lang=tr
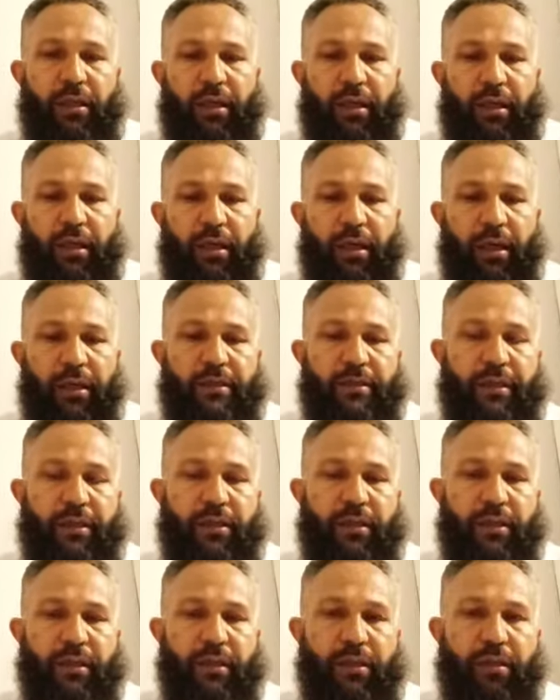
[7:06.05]
e,
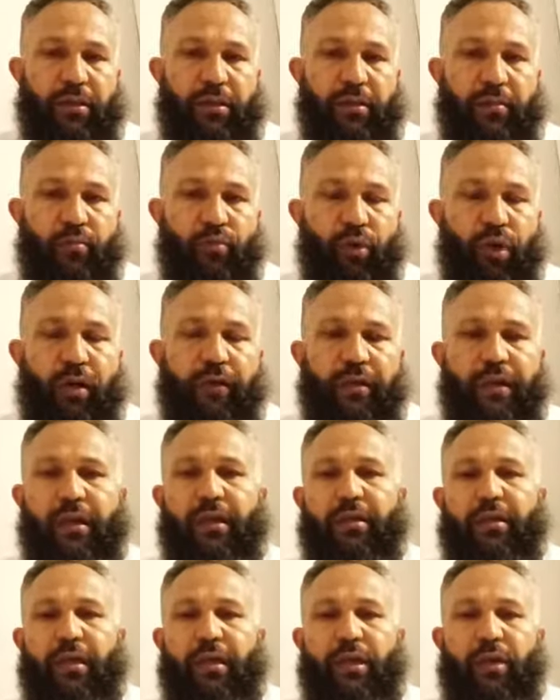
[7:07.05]
Hazreti Muaviye
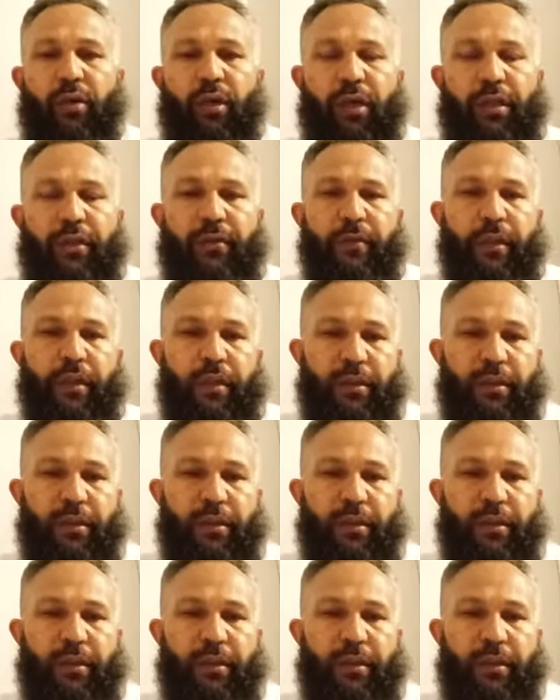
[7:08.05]
radıyallahu anh